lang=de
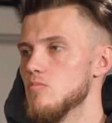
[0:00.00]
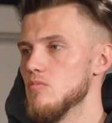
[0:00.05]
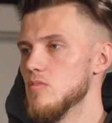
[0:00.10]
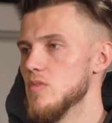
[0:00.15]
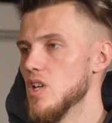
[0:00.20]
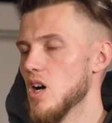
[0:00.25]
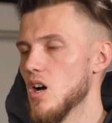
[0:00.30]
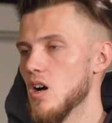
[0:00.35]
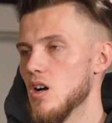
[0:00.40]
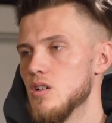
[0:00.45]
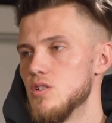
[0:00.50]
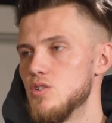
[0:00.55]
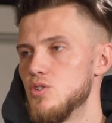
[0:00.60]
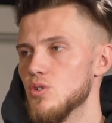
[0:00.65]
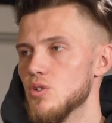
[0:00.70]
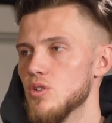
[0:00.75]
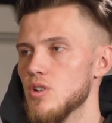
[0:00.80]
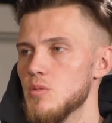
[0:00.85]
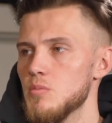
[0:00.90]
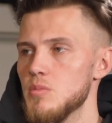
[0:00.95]
Ja,
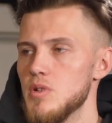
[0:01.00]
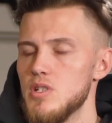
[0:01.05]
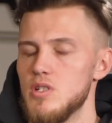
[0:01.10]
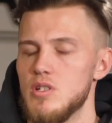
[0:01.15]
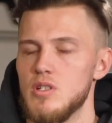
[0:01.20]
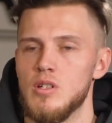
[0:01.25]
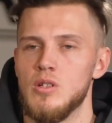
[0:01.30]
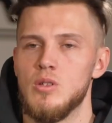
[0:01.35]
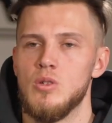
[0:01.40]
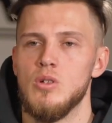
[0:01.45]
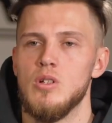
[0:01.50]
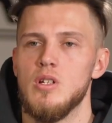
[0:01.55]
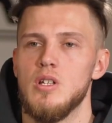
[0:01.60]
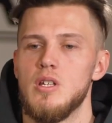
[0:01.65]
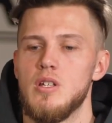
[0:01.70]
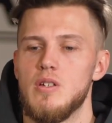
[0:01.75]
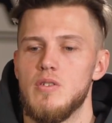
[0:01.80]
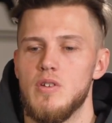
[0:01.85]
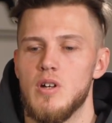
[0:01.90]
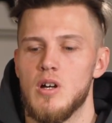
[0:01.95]
schon ein bisschen
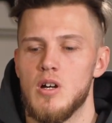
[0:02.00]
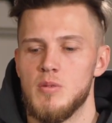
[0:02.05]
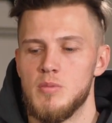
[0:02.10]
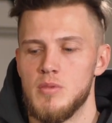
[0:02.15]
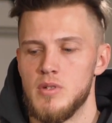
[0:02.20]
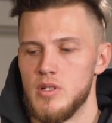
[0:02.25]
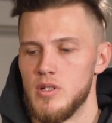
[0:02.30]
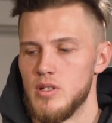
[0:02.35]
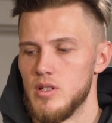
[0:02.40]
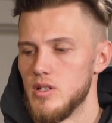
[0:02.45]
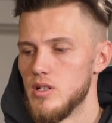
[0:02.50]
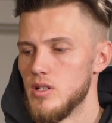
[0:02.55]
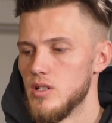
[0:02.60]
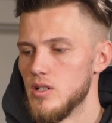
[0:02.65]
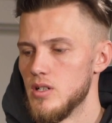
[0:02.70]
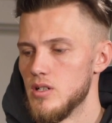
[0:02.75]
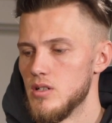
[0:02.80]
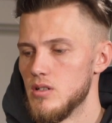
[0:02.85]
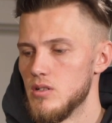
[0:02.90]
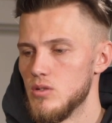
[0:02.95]
natürlich. Wir haben äh,
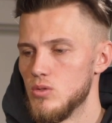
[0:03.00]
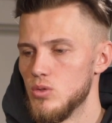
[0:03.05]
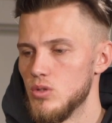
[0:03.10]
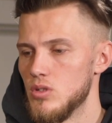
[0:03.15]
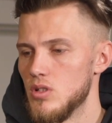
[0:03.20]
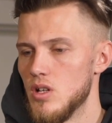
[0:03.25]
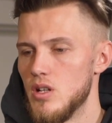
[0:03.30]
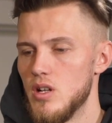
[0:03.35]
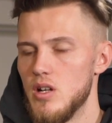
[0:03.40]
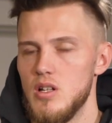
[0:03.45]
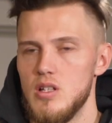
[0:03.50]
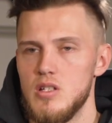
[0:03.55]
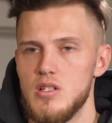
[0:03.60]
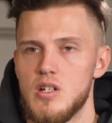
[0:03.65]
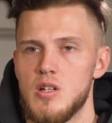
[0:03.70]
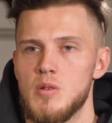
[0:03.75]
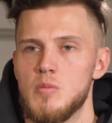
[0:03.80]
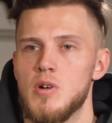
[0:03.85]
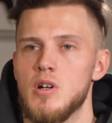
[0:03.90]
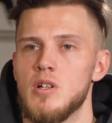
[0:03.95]
eine gute
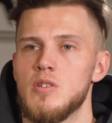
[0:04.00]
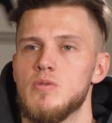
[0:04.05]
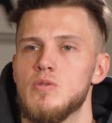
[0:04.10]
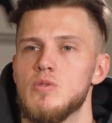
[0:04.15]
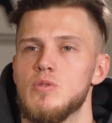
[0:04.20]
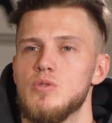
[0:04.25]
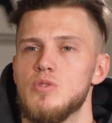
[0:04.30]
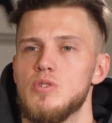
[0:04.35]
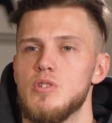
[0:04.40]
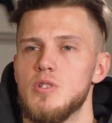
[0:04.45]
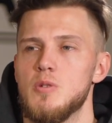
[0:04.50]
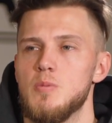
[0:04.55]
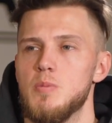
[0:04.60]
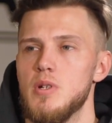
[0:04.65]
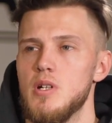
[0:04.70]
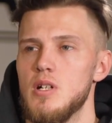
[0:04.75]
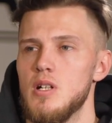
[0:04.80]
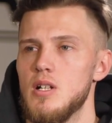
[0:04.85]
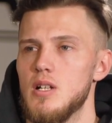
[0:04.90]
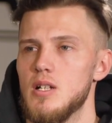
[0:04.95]
Analyse gemacht von unserem
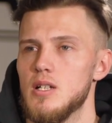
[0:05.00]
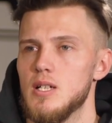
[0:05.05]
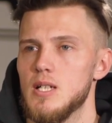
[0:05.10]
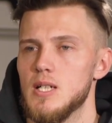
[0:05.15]
Spiel.